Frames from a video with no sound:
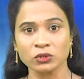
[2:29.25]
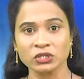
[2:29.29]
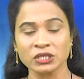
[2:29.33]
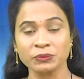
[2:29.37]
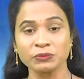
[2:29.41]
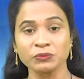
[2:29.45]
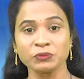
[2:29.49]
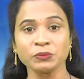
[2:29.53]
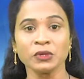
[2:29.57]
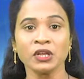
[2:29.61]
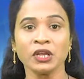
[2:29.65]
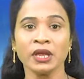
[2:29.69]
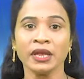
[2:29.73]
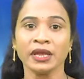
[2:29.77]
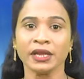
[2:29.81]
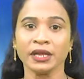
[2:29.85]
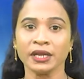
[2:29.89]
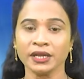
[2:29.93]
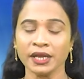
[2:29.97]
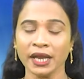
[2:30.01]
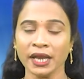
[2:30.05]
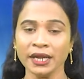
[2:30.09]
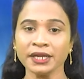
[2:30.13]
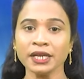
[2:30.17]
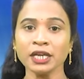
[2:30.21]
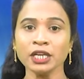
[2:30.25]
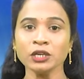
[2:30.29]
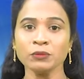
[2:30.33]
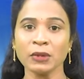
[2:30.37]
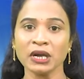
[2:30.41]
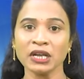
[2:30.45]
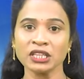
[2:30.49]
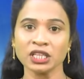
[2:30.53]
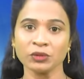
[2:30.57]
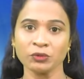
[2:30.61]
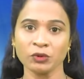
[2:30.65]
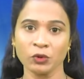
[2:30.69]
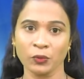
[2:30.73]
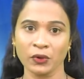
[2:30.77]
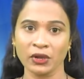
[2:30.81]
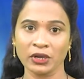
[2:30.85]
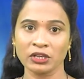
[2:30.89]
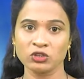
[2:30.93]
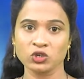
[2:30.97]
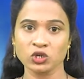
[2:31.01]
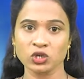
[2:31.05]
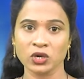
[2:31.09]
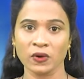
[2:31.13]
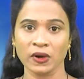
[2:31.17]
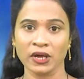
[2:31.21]
కోసం ఈ డేటాను మాత్రమే
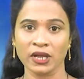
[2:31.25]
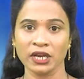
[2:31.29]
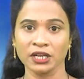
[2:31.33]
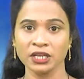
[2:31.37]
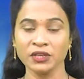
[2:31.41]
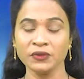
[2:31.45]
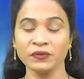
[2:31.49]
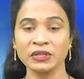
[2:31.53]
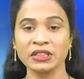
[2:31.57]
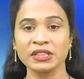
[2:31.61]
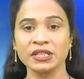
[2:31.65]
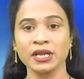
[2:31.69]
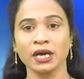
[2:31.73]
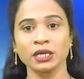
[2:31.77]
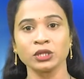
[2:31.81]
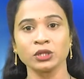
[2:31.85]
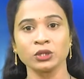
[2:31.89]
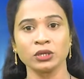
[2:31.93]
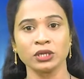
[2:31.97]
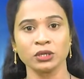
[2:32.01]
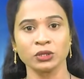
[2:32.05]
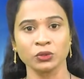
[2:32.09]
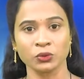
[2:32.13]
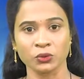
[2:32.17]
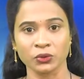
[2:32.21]
ఉపయోగించుకోవాలని విద్యార్థులను